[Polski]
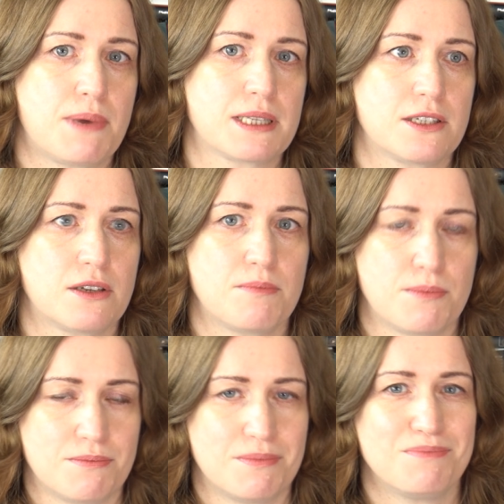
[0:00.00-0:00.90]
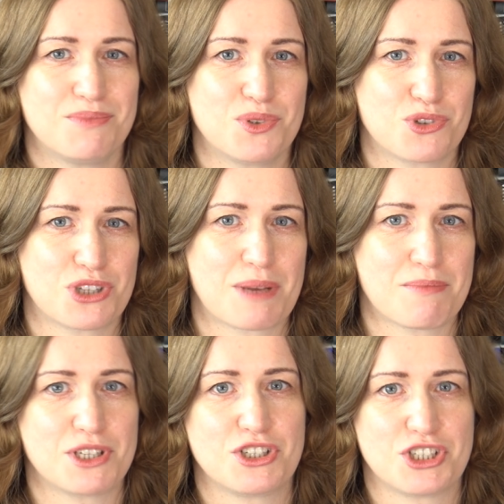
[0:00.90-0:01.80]
Bardzo dużo
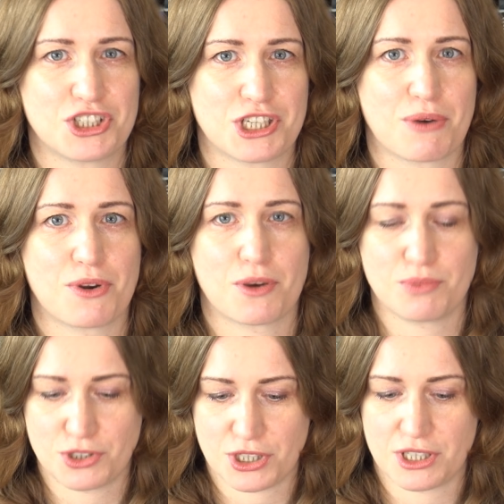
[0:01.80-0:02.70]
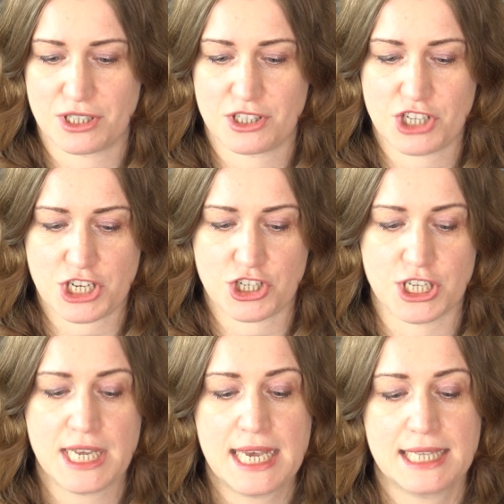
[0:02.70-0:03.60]
nam będzie się chciało robić e, rzeczy.